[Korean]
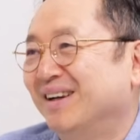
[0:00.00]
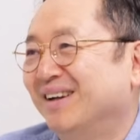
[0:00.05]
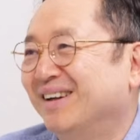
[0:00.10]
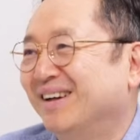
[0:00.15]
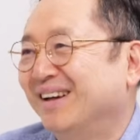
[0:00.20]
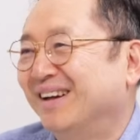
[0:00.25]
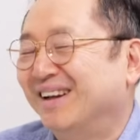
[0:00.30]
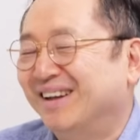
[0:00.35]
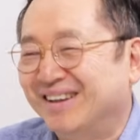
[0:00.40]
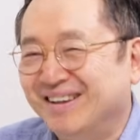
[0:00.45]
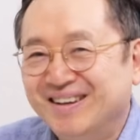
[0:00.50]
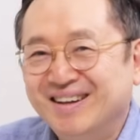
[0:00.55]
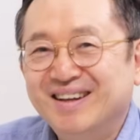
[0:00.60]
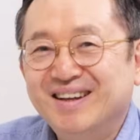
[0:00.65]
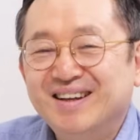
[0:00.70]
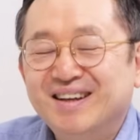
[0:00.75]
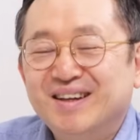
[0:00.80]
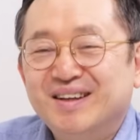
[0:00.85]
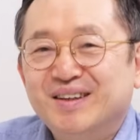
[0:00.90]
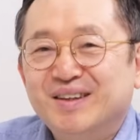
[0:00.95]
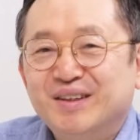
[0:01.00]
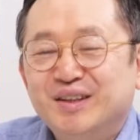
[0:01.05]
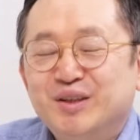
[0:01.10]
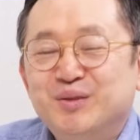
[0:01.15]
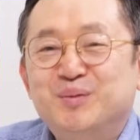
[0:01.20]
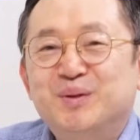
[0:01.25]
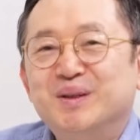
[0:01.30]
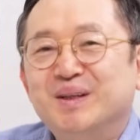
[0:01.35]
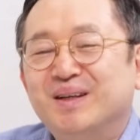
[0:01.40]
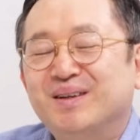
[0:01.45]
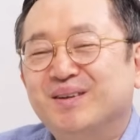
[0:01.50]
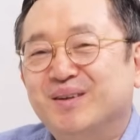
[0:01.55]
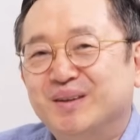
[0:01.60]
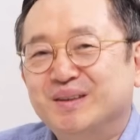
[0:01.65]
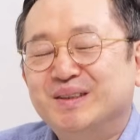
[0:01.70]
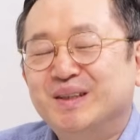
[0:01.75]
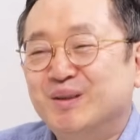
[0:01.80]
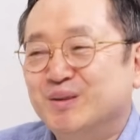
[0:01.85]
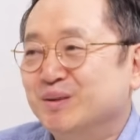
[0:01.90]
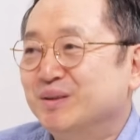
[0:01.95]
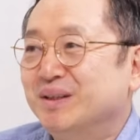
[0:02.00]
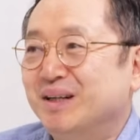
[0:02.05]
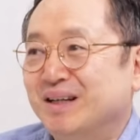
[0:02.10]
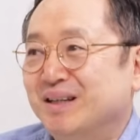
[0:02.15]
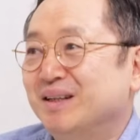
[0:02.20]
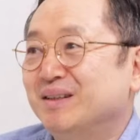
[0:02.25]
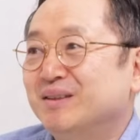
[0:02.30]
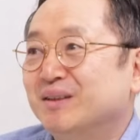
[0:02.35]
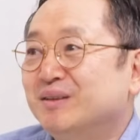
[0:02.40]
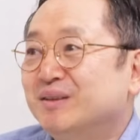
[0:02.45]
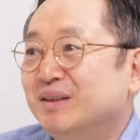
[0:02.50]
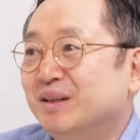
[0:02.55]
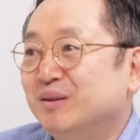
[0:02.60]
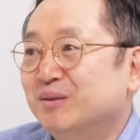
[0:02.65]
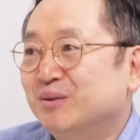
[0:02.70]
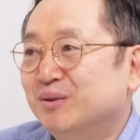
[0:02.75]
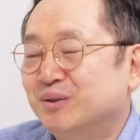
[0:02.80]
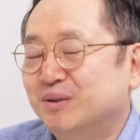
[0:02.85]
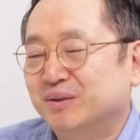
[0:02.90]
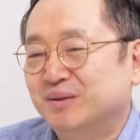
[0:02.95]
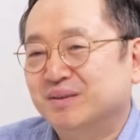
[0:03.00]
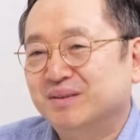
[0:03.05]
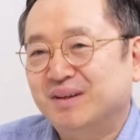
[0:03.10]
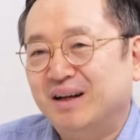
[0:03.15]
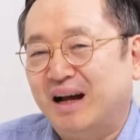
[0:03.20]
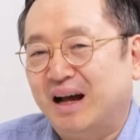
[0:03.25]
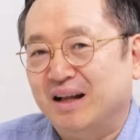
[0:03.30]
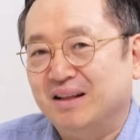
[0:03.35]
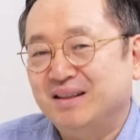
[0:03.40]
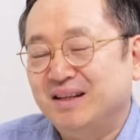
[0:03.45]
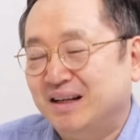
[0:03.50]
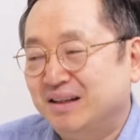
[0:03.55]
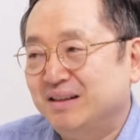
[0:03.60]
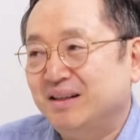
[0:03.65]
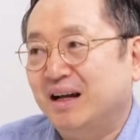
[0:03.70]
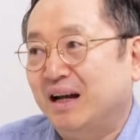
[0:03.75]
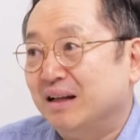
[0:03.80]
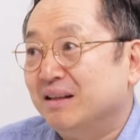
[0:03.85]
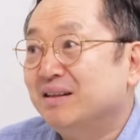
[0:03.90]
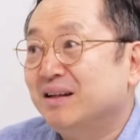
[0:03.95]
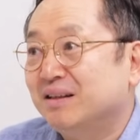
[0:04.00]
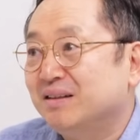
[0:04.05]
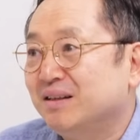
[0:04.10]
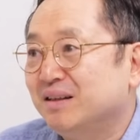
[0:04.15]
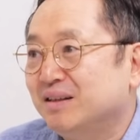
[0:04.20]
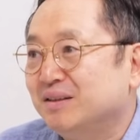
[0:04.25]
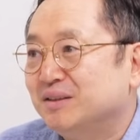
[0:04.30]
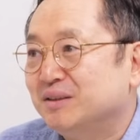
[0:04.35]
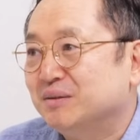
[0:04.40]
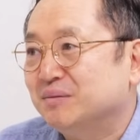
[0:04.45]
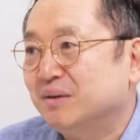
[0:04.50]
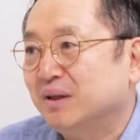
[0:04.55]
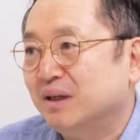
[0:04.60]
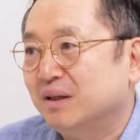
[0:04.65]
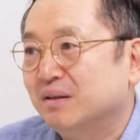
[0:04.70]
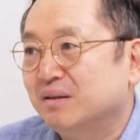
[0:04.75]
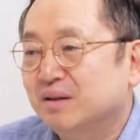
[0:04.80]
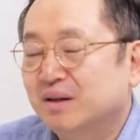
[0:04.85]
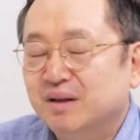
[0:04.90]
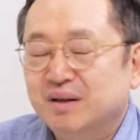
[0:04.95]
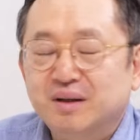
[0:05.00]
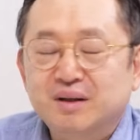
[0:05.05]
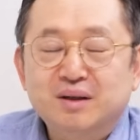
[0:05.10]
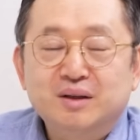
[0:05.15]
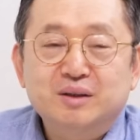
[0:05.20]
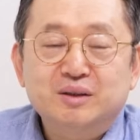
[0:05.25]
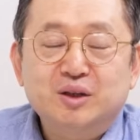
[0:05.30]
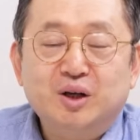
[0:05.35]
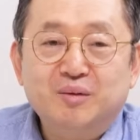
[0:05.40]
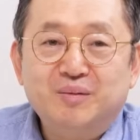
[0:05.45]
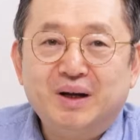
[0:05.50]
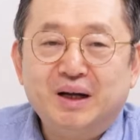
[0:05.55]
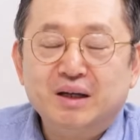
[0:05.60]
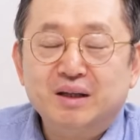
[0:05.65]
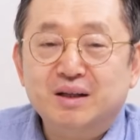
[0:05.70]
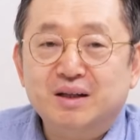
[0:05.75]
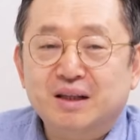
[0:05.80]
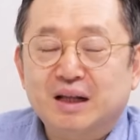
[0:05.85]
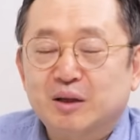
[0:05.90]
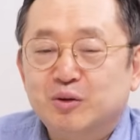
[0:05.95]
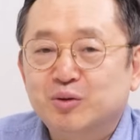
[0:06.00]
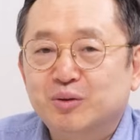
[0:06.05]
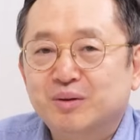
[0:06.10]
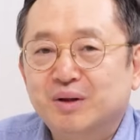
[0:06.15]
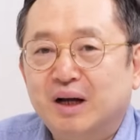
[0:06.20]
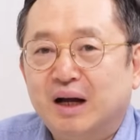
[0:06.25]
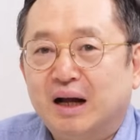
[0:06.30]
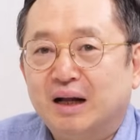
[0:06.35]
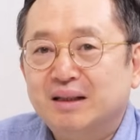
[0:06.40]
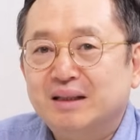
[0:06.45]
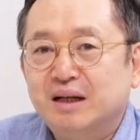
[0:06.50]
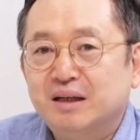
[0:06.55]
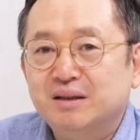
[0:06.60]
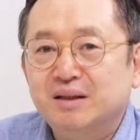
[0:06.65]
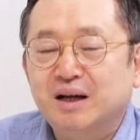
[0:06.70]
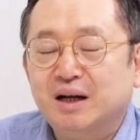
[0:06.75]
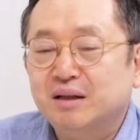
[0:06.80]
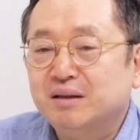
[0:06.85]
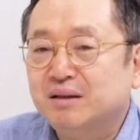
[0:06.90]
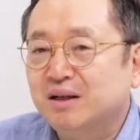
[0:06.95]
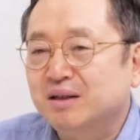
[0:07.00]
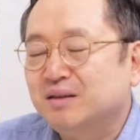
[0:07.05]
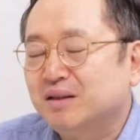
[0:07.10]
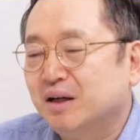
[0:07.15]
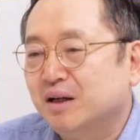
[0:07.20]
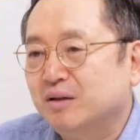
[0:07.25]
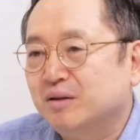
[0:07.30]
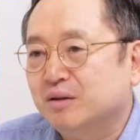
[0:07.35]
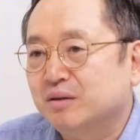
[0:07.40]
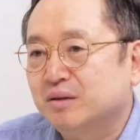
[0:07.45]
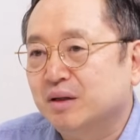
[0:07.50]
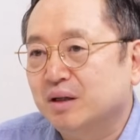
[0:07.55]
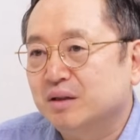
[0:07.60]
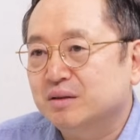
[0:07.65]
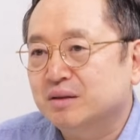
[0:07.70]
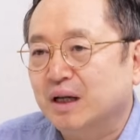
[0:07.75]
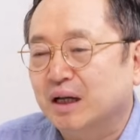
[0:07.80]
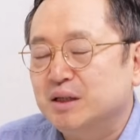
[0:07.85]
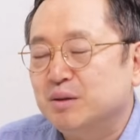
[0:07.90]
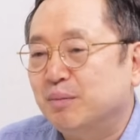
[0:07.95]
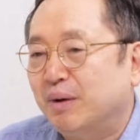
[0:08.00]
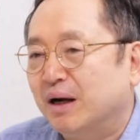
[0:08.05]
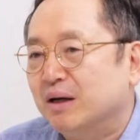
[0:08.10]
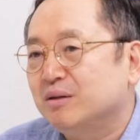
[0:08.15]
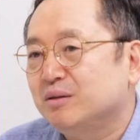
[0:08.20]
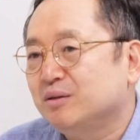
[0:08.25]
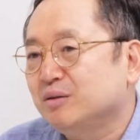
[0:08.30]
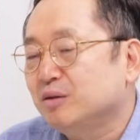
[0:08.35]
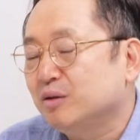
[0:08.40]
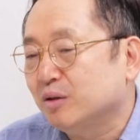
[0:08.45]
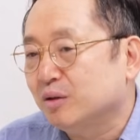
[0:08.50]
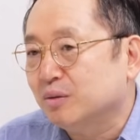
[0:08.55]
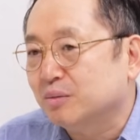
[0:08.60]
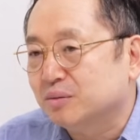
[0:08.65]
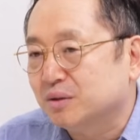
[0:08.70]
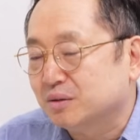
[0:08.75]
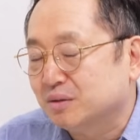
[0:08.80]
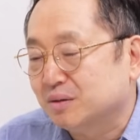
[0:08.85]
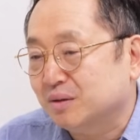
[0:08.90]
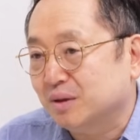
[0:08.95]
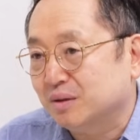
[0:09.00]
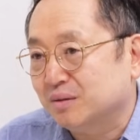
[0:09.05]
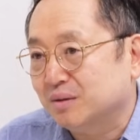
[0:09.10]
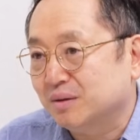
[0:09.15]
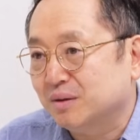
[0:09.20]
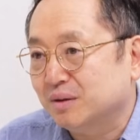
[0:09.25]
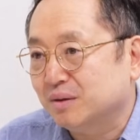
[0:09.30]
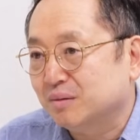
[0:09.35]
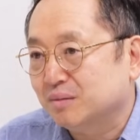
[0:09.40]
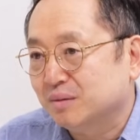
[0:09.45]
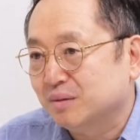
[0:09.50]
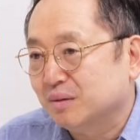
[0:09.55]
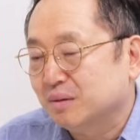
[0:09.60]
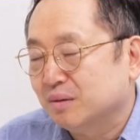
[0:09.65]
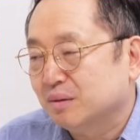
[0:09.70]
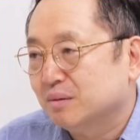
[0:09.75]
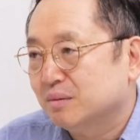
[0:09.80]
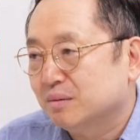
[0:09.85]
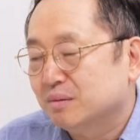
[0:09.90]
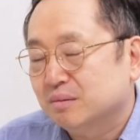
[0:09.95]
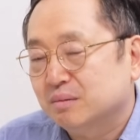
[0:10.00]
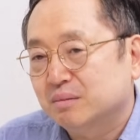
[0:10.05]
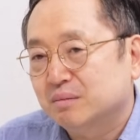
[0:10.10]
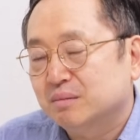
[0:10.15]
아 그래요? 이번에 러시아 우크라이나 전쟁도 안 난다 안 난다 했지만 서방이나 나토가 안 난다 안 난다 했던 데는 사실 막을 능력이 없어서 그랬어요. 음.